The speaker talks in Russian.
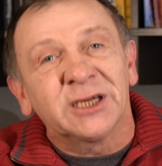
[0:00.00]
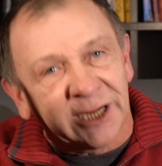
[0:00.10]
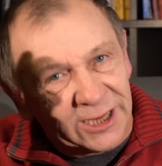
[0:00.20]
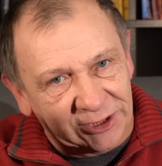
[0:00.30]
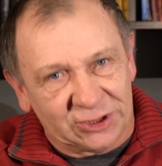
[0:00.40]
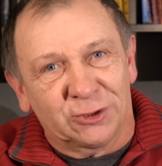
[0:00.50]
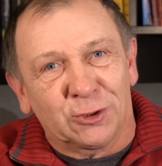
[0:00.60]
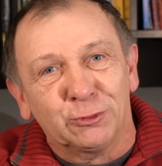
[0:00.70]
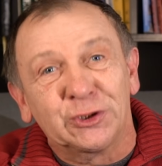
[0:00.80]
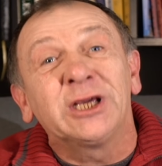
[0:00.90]
и гаечный
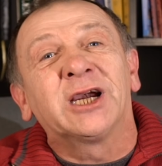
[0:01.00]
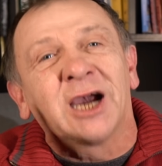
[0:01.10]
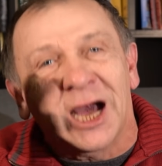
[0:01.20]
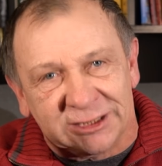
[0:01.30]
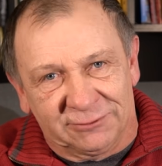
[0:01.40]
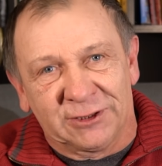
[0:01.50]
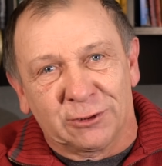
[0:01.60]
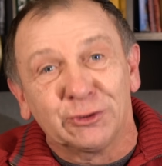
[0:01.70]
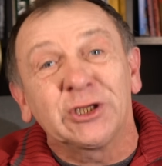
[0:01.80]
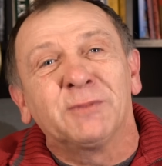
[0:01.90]
ключ, и газовый
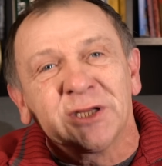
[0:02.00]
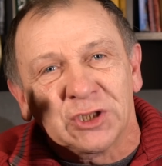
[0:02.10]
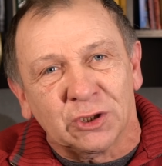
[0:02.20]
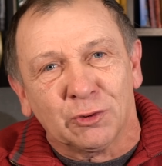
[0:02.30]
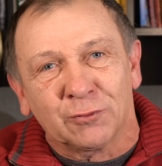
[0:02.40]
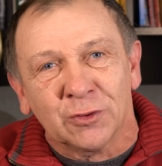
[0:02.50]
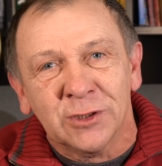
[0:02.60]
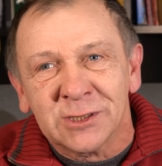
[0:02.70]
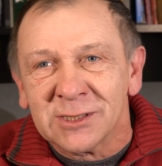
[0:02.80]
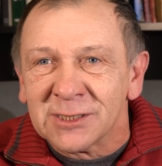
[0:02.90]
ключ, и монтировку.